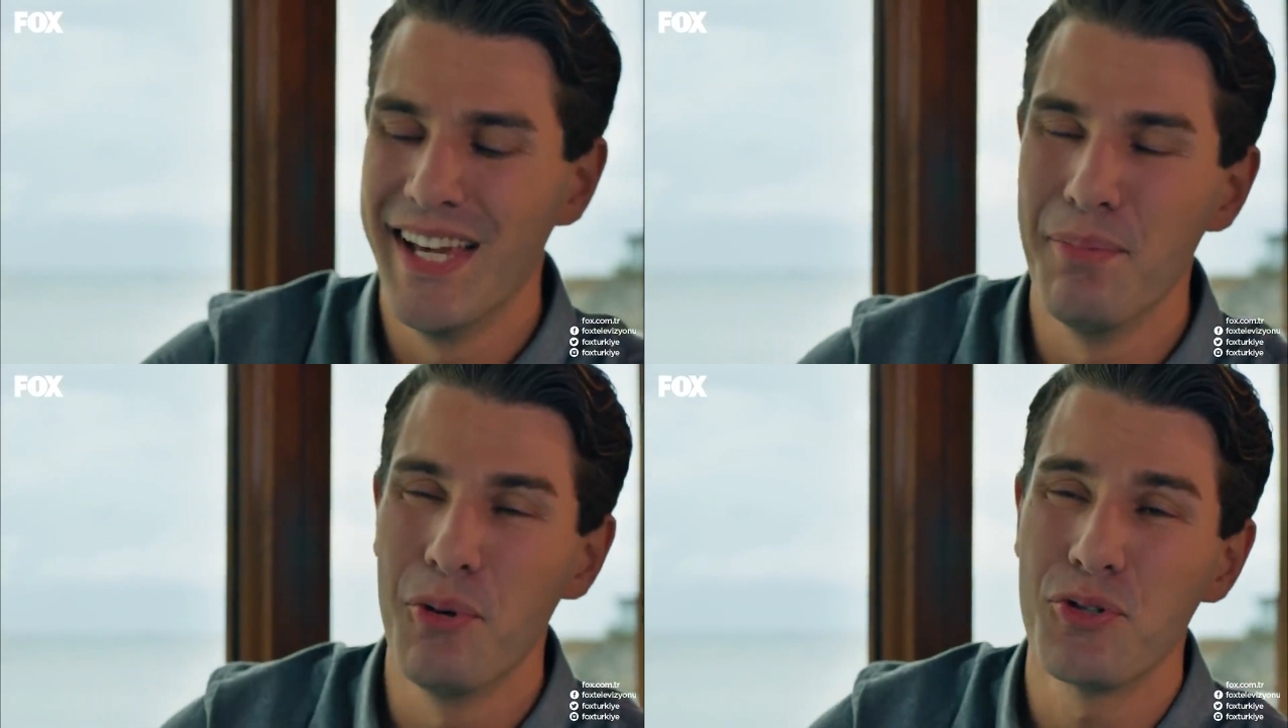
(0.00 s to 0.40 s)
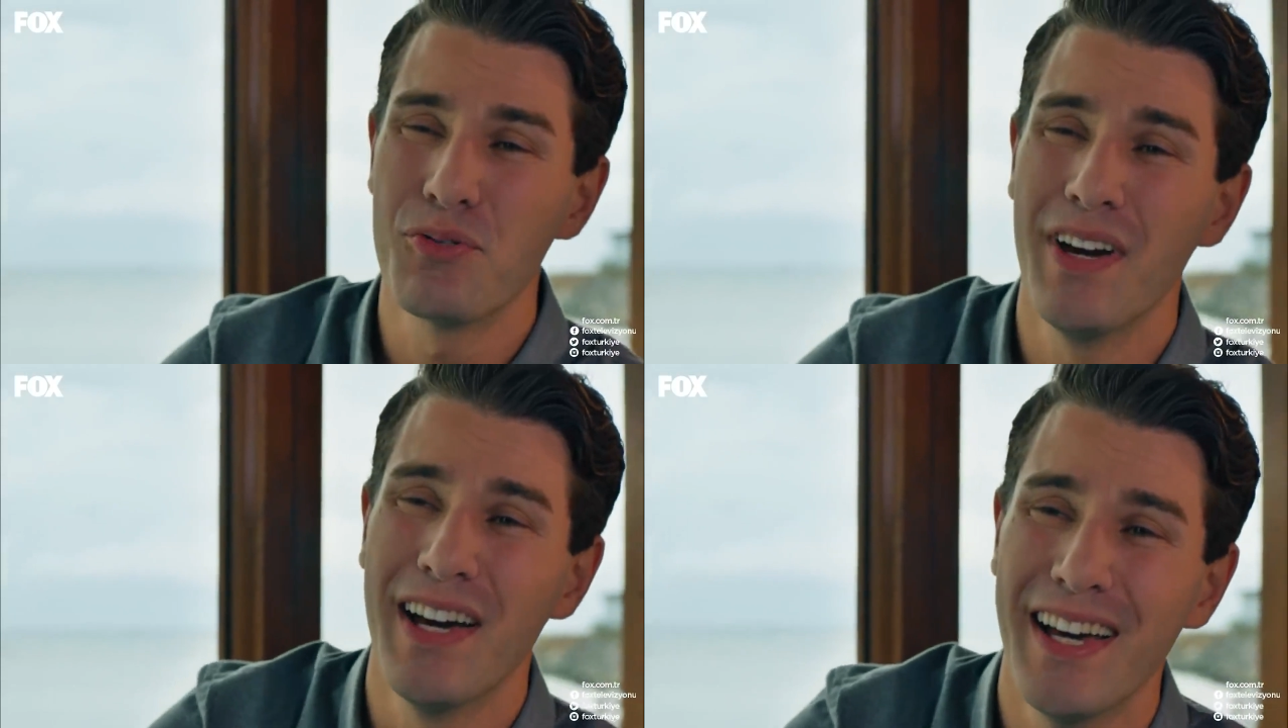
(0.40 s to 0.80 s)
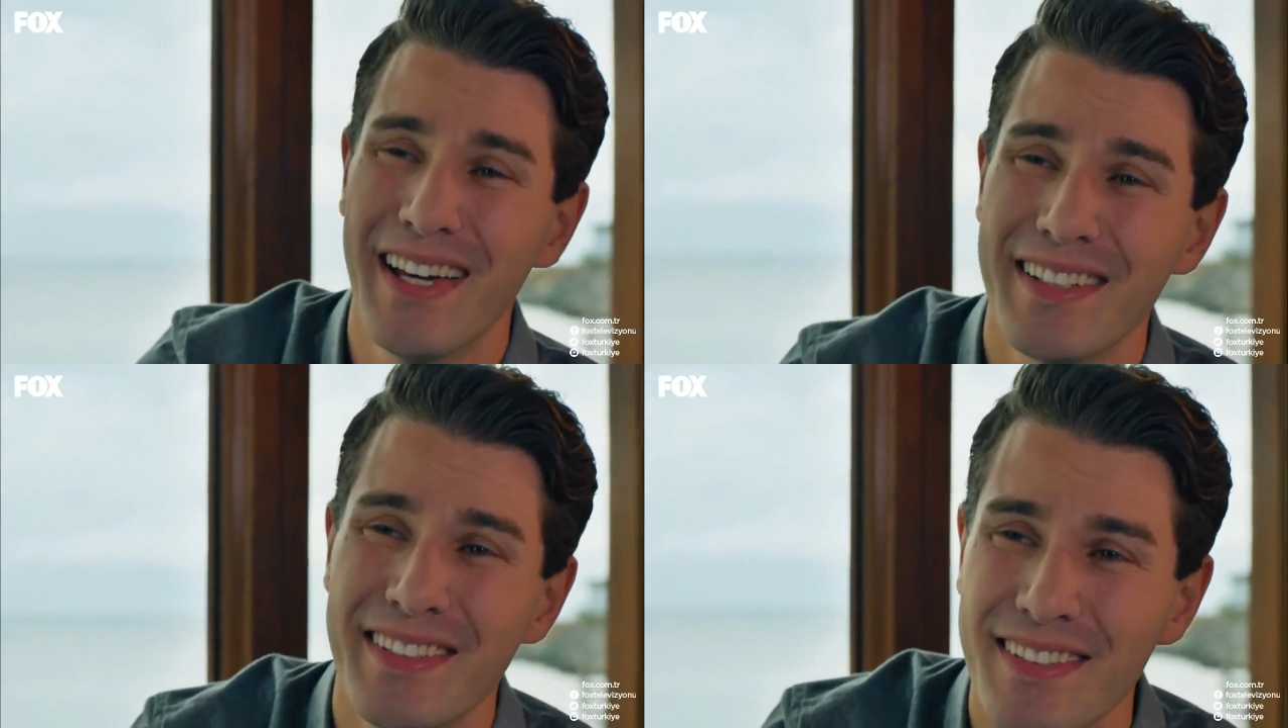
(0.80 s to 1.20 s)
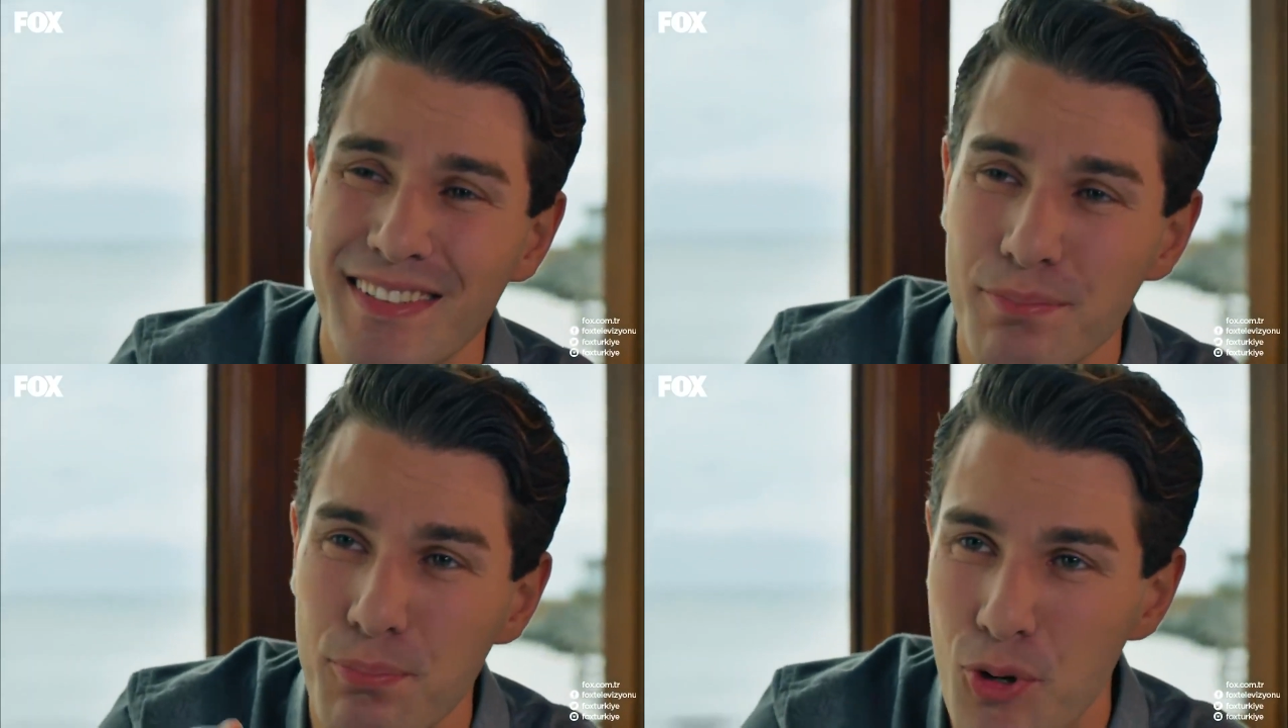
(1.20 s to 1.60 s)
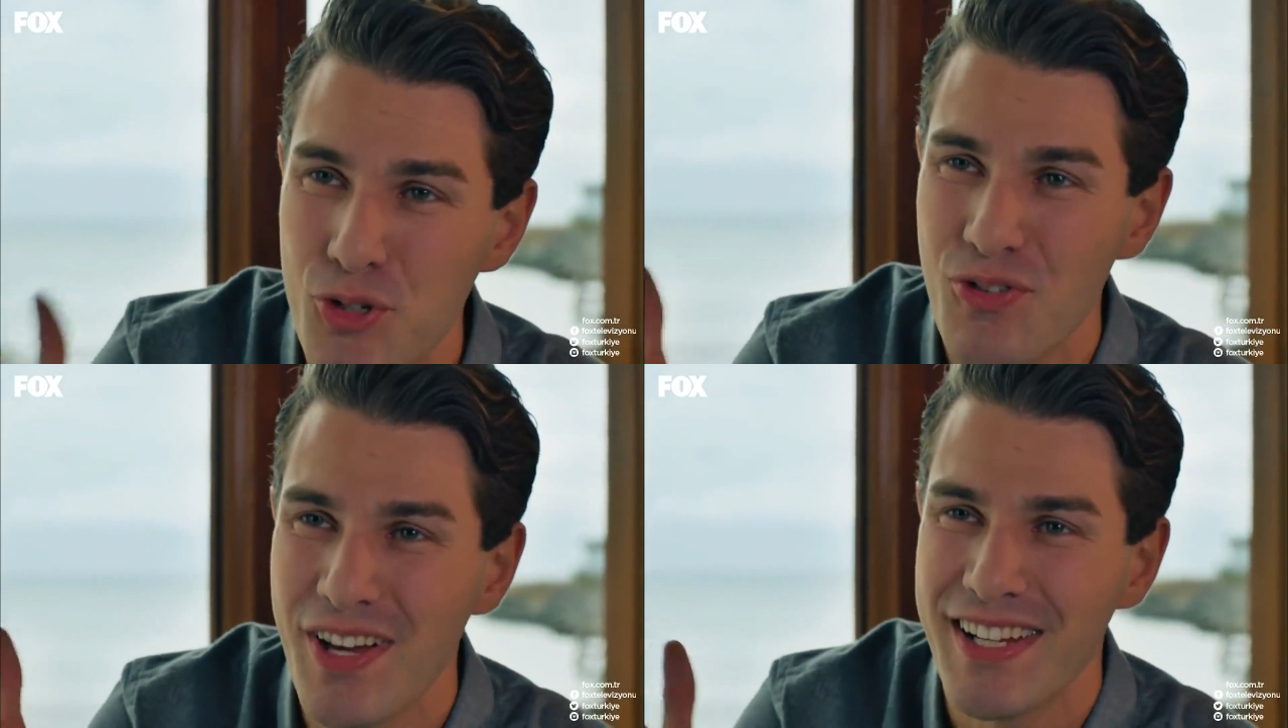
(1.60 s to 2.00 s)
Ya boş ver.
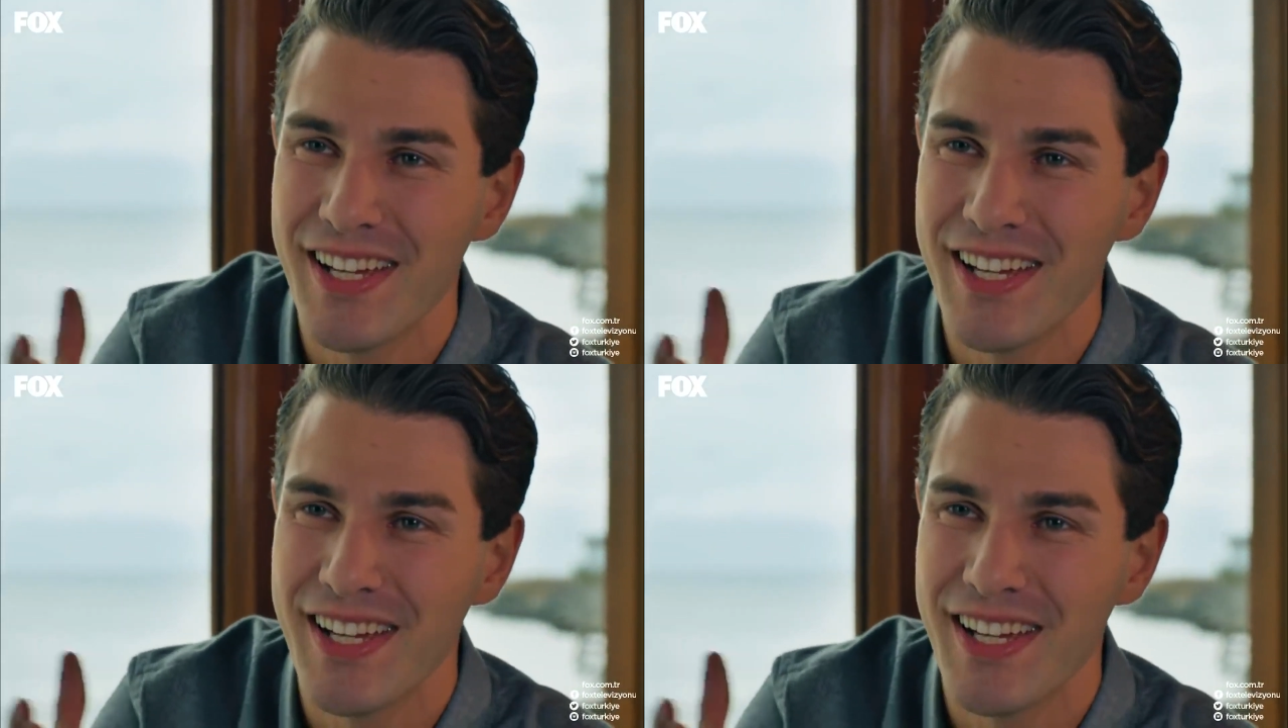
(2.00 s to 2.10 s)
Boş ver